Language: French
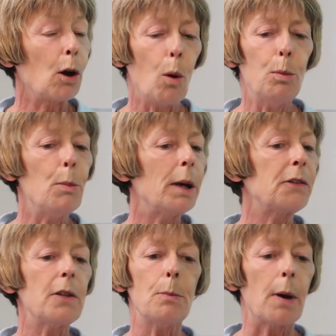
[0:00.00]
Alors, on peut
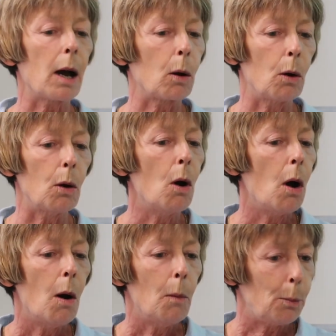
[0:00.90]
passer par euh,
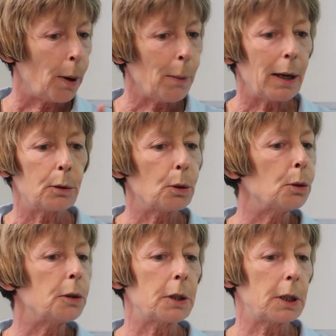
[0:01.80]
pas mal
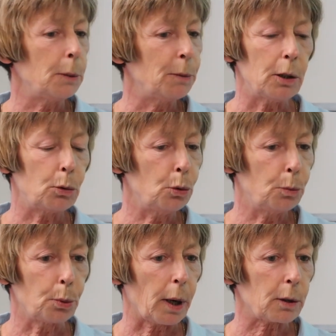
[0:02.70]
de types
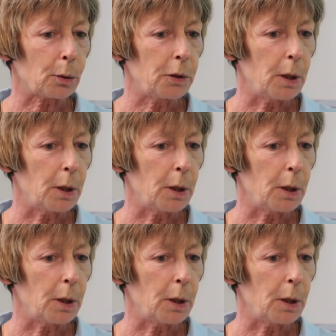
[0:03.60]
d'études pour être